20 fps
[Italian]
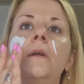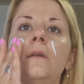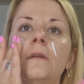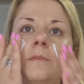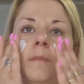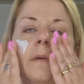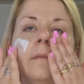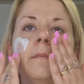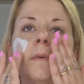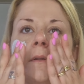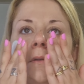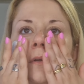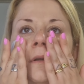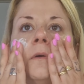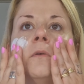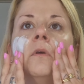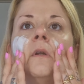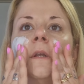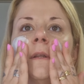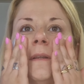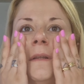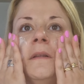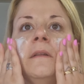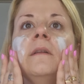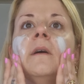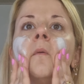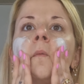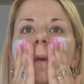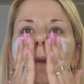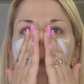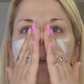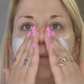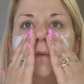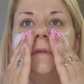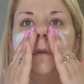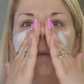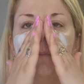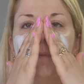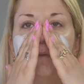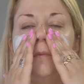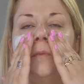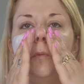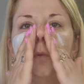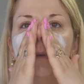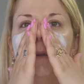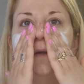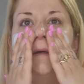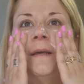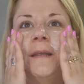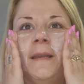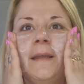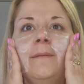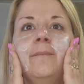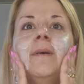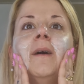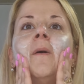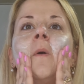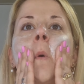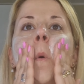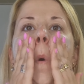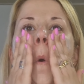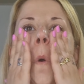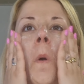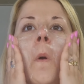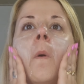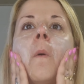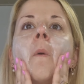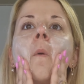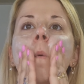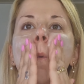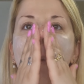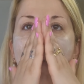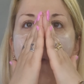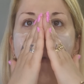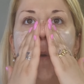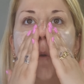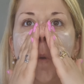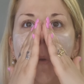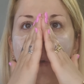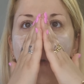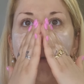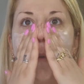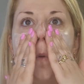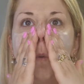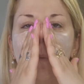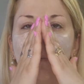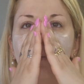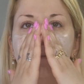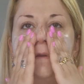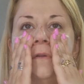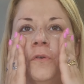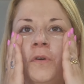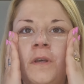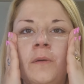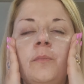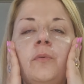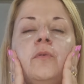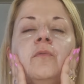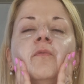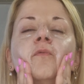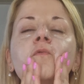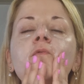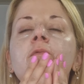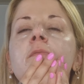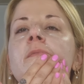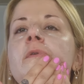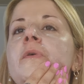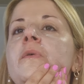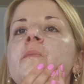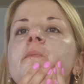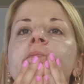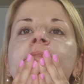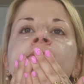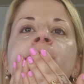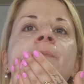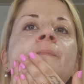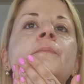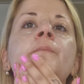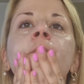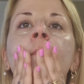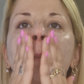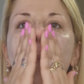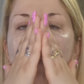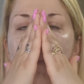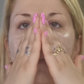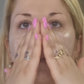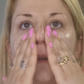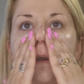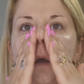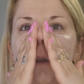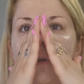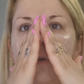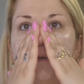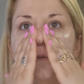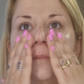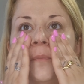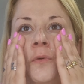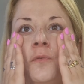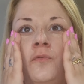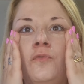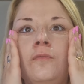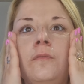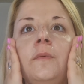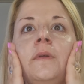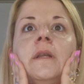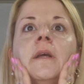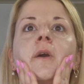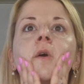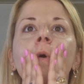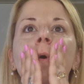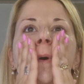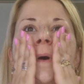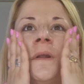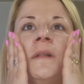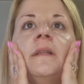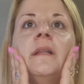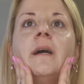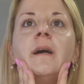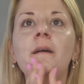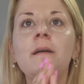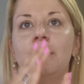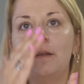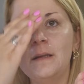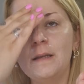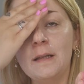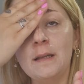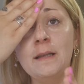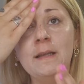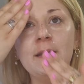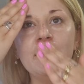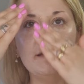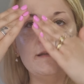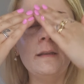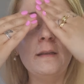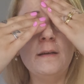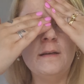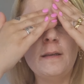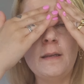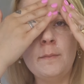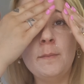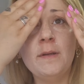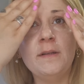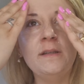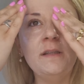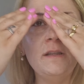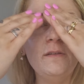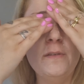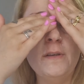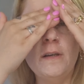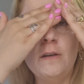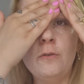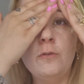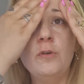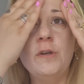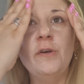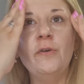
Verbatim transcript: spalmandola con le dita perché mi sembra proprio una crema oddio che profumo allora il profumo mi ricorda le, la crema nivea o